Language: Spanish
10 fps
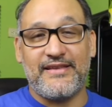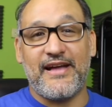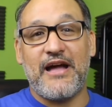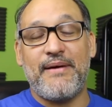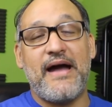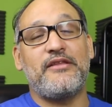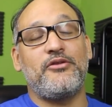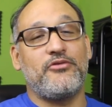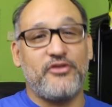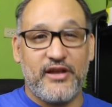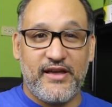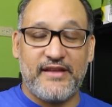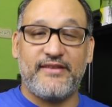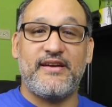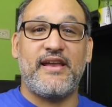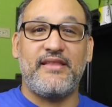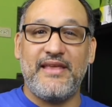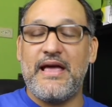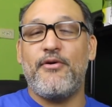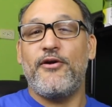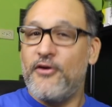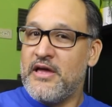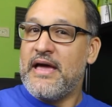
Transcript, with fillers: está acabando y tú no quieres quedarte sin garantía, bueno,